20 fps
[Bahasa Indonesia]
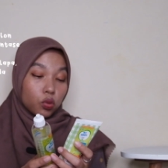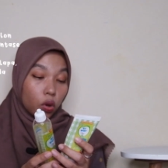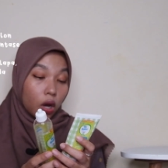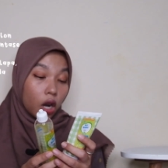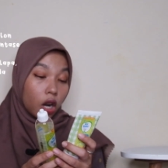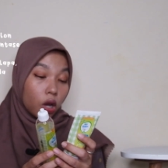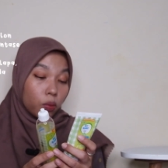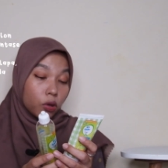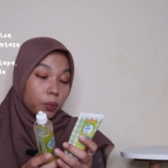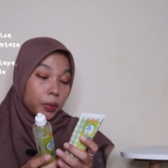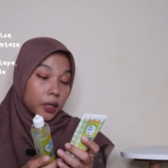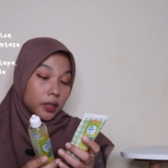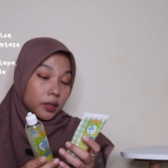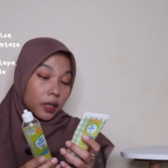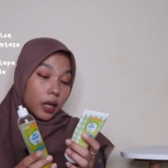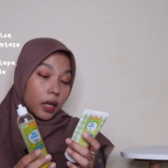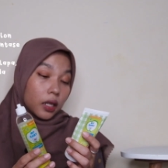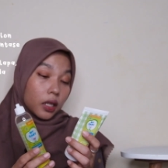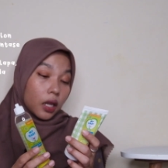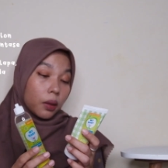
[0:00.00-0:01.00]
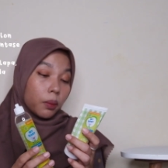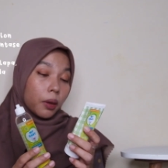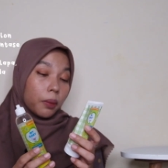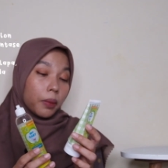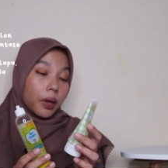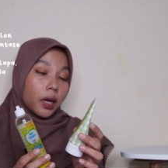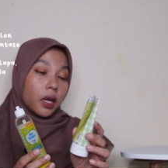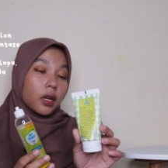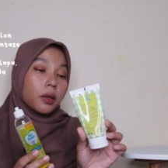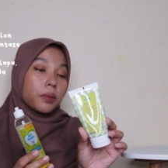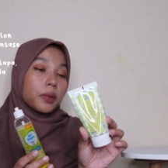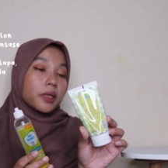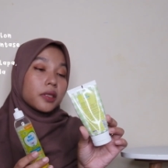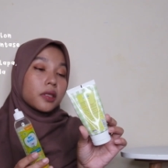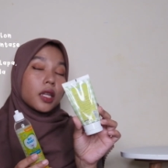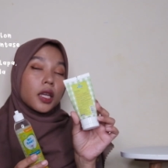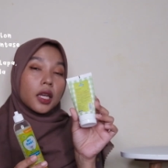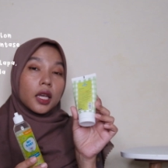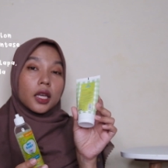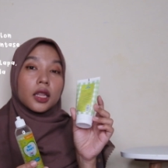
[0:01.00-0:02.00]
Walaupun persenannya memang lebih
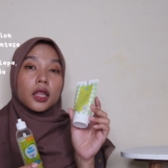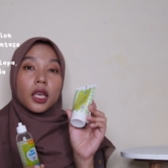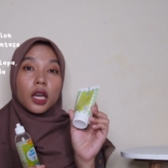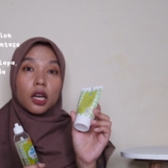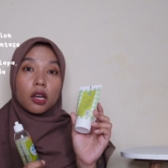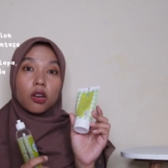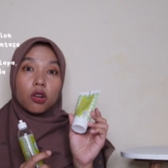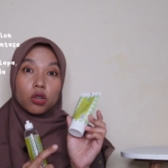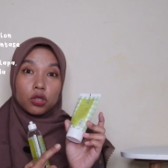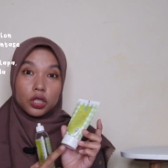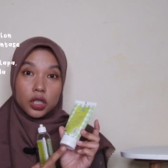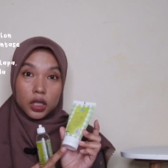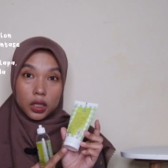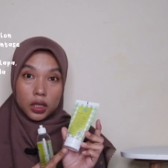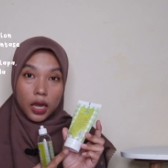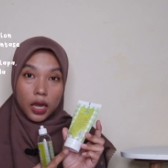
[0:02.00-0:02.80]
sedikit yang lotion